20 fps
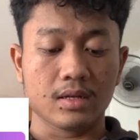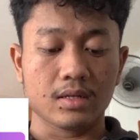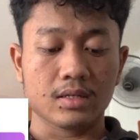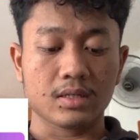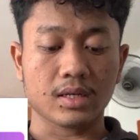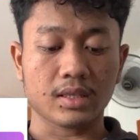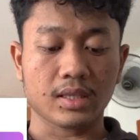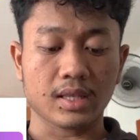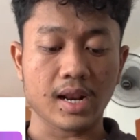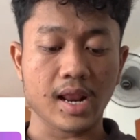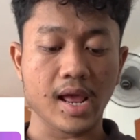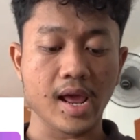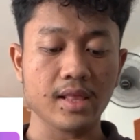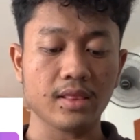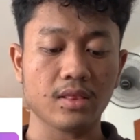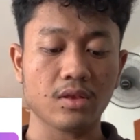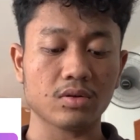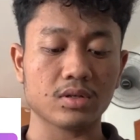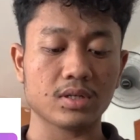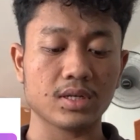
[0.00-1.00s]
Setelah
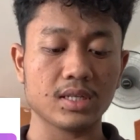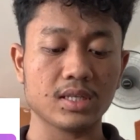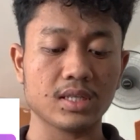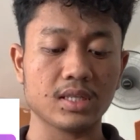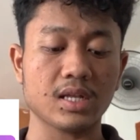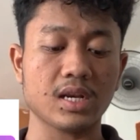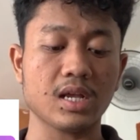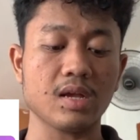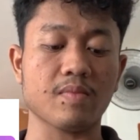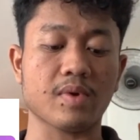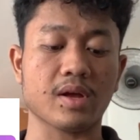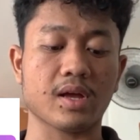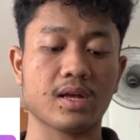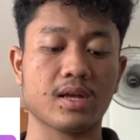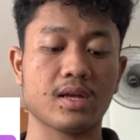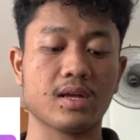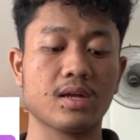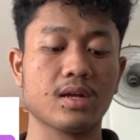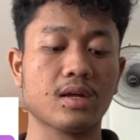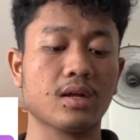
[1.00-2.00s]
instruksi diterima
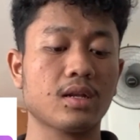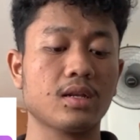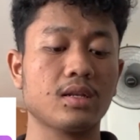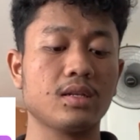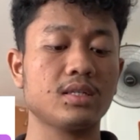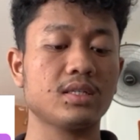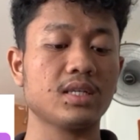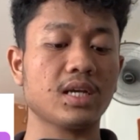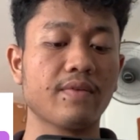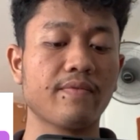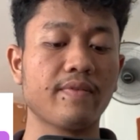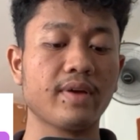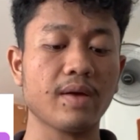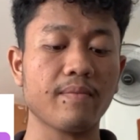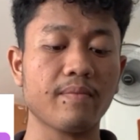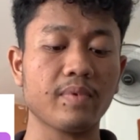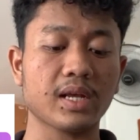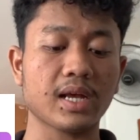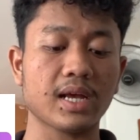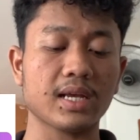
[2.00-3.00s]
di server
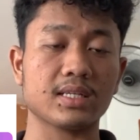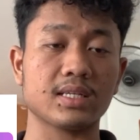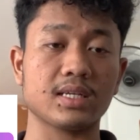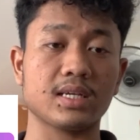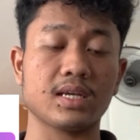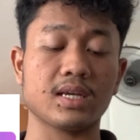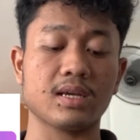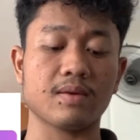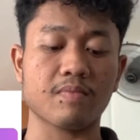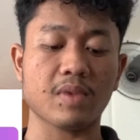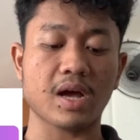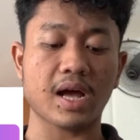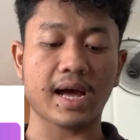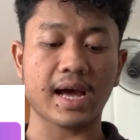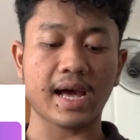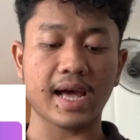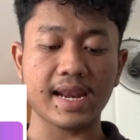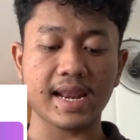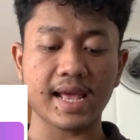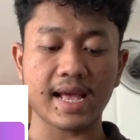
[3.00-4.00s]
aplikasi,
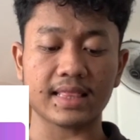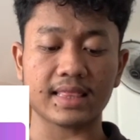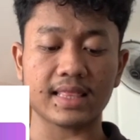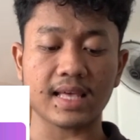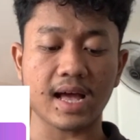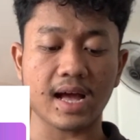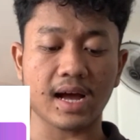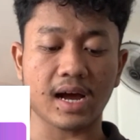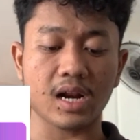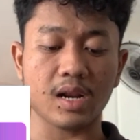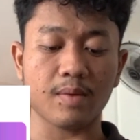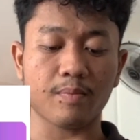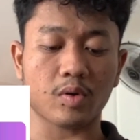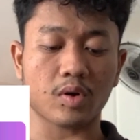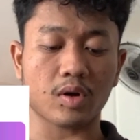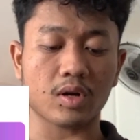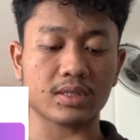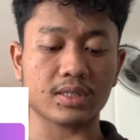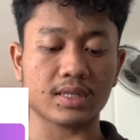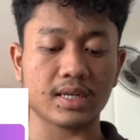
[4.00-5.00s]
maka data akan
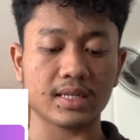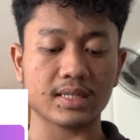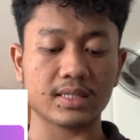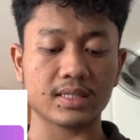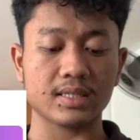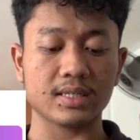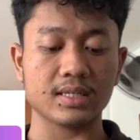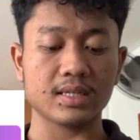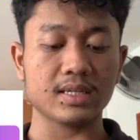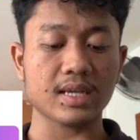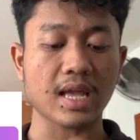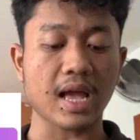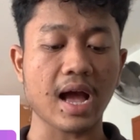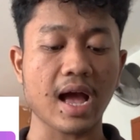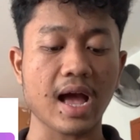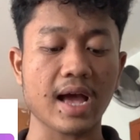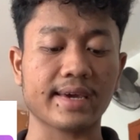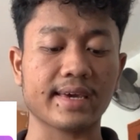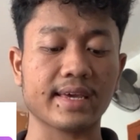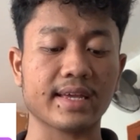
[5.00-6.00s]
diproses yang
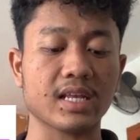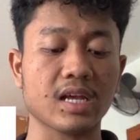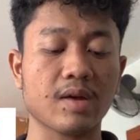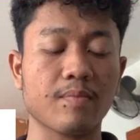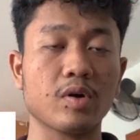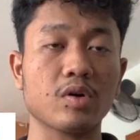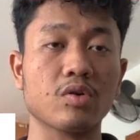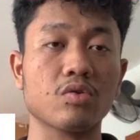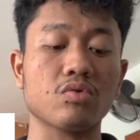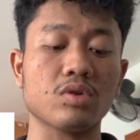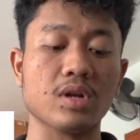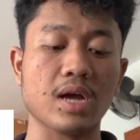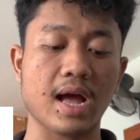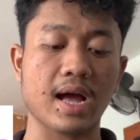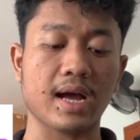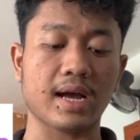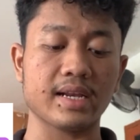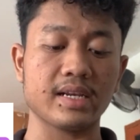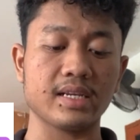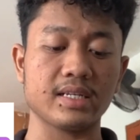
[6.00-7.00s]
akhirnya pengguna
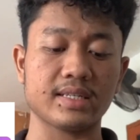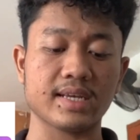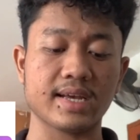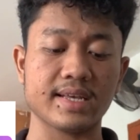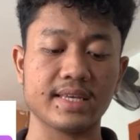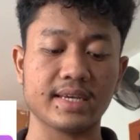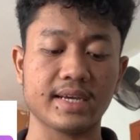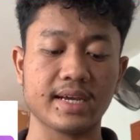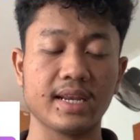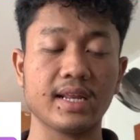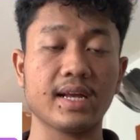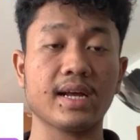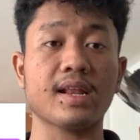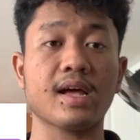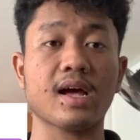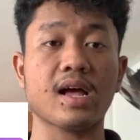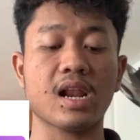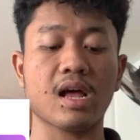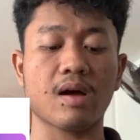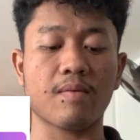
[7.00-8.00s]
akan disajikan dengan
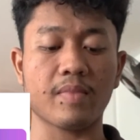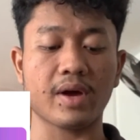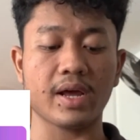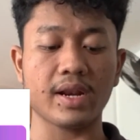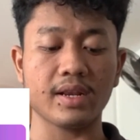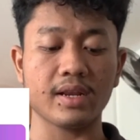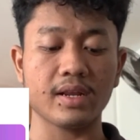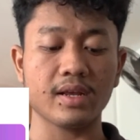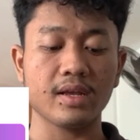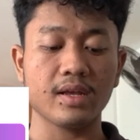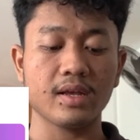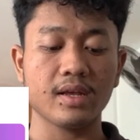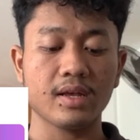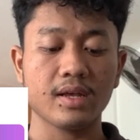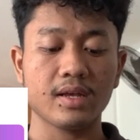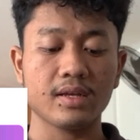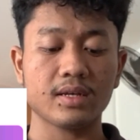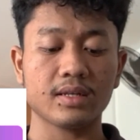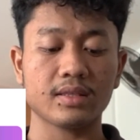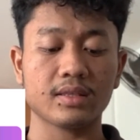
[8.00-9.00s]
halaman
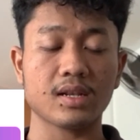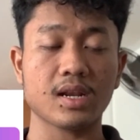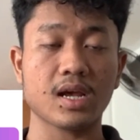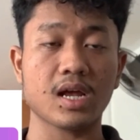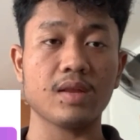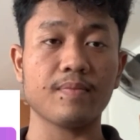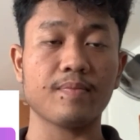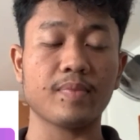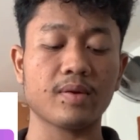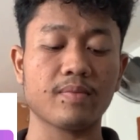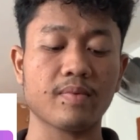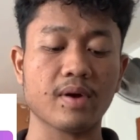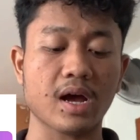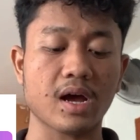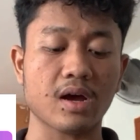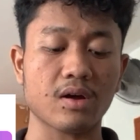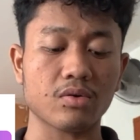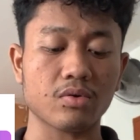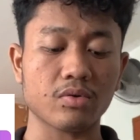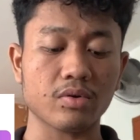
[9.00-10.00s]
yang telah
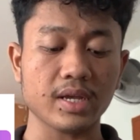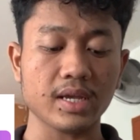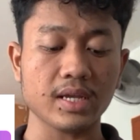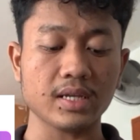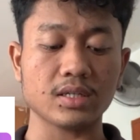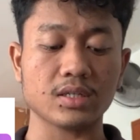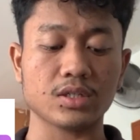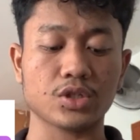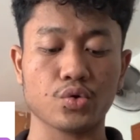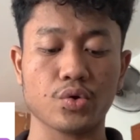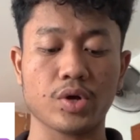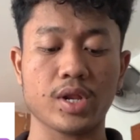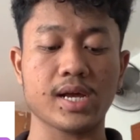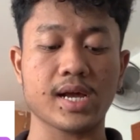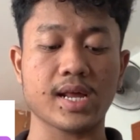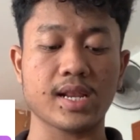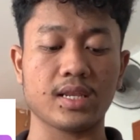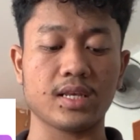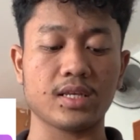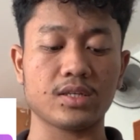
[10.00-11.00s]
diperbaharui sesuai
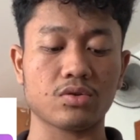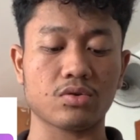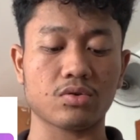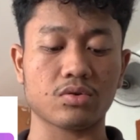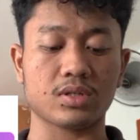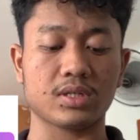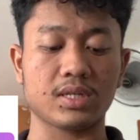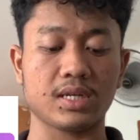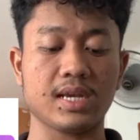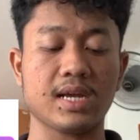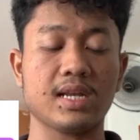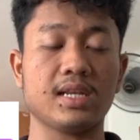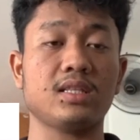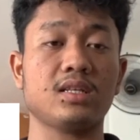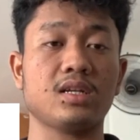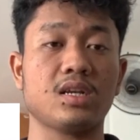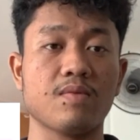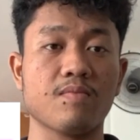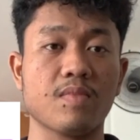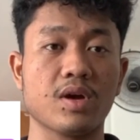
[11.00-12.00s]
dengan instruksi yang
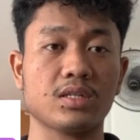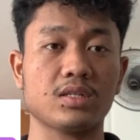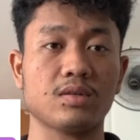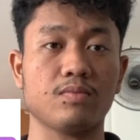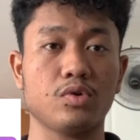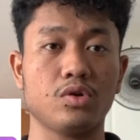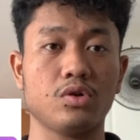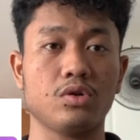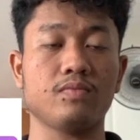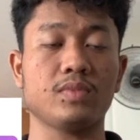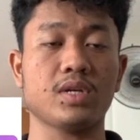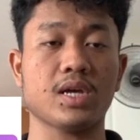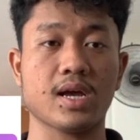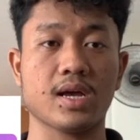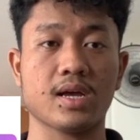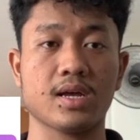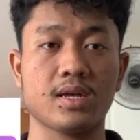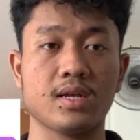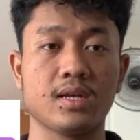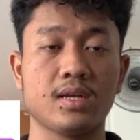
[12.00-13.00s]
diterima
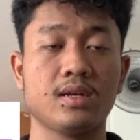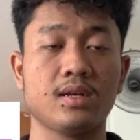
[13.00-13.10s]
sebelumnya.